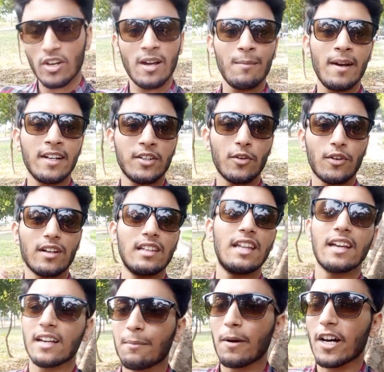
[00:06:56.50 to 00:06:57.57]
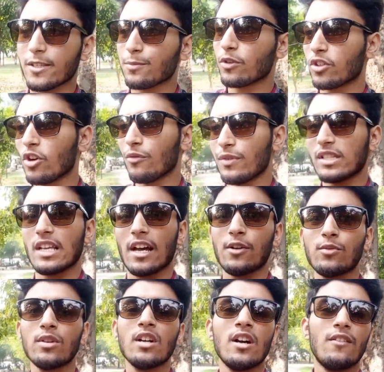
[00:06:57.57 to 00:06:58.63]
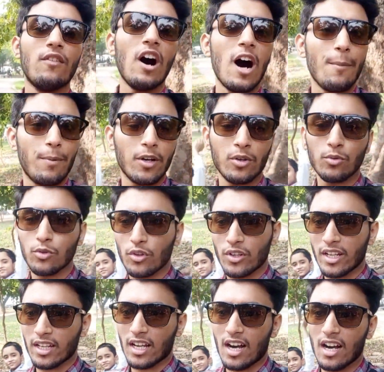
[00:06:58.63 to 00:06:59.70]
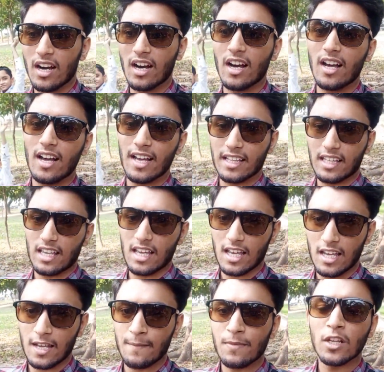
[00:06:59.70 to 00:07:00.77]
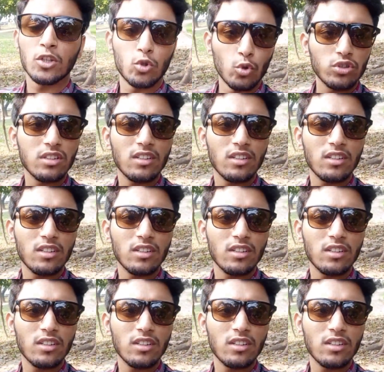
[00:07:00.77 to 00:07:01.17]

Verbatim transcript: जो है मैं टोकन लेकर पासपोर्ट के ऑफिस आया हूँ वहाँ पर उन्होंने कहा है कि टू